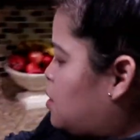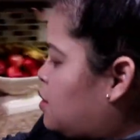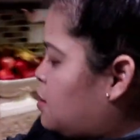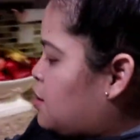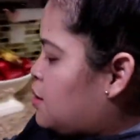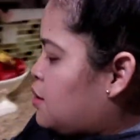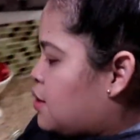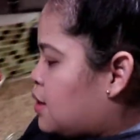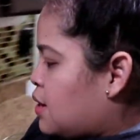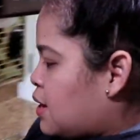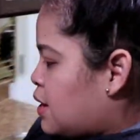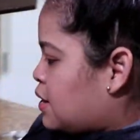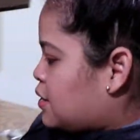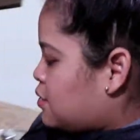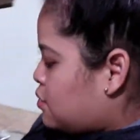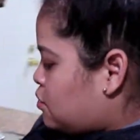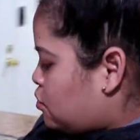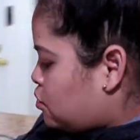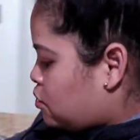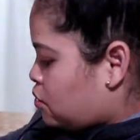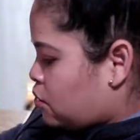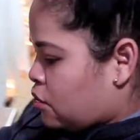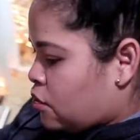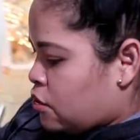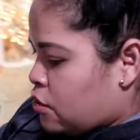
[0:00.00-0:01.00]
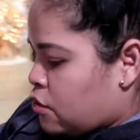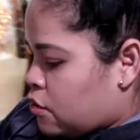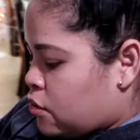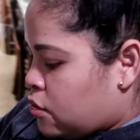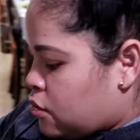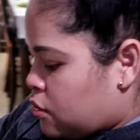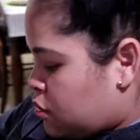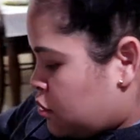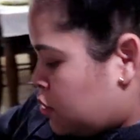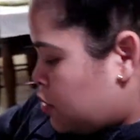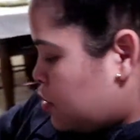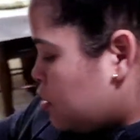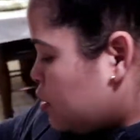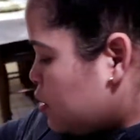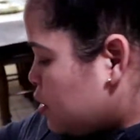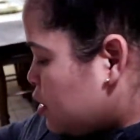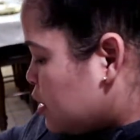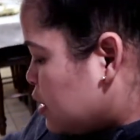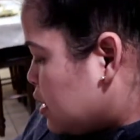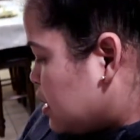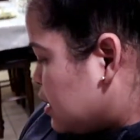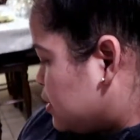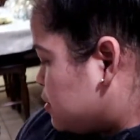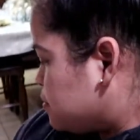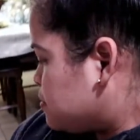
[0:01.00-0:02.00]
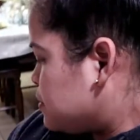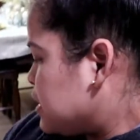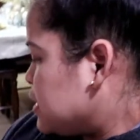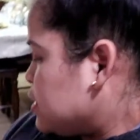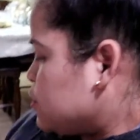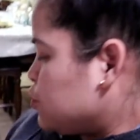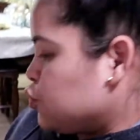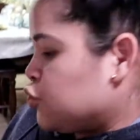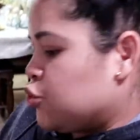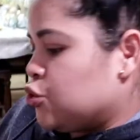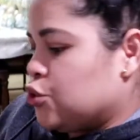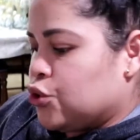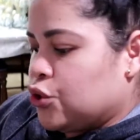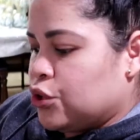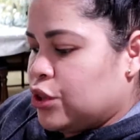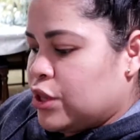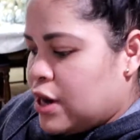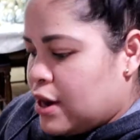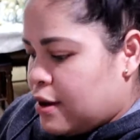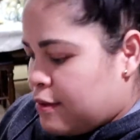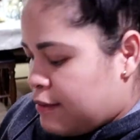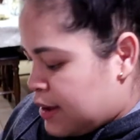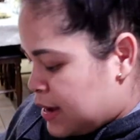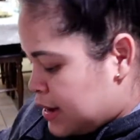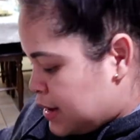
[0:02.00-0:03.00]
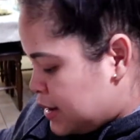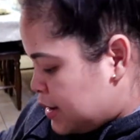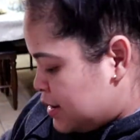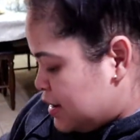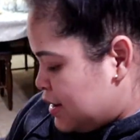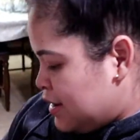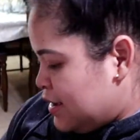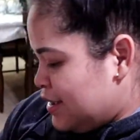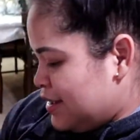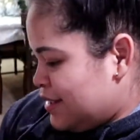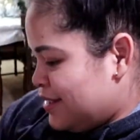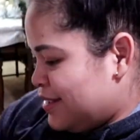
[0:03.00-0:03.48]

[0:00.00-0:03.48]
Y ya no, las manos no trabajan